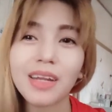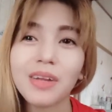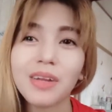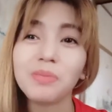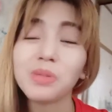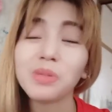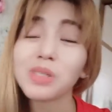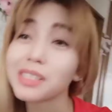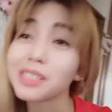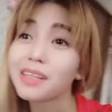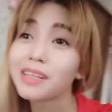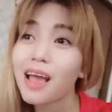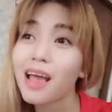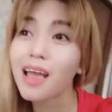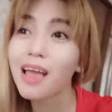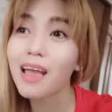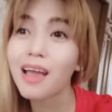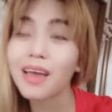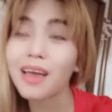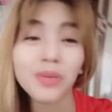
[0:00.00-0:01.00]
Ano
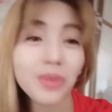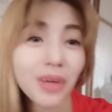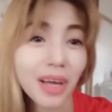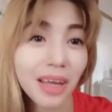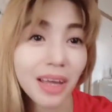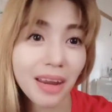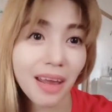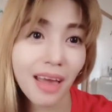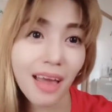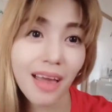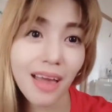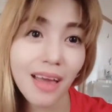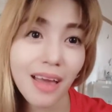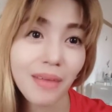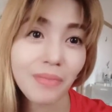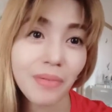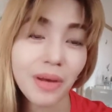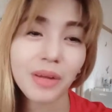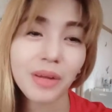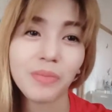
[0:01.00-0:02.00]
musta? Anong
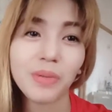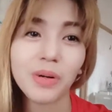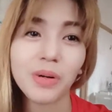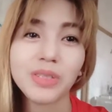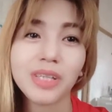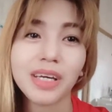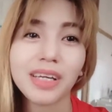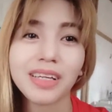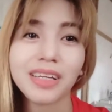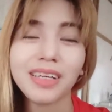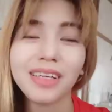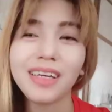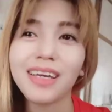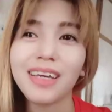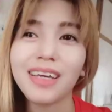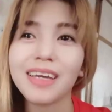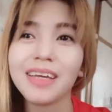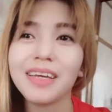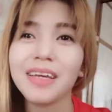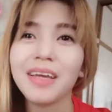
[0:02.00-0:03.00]
ganap?
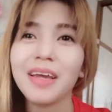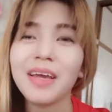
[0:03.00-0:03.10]
Anniversary?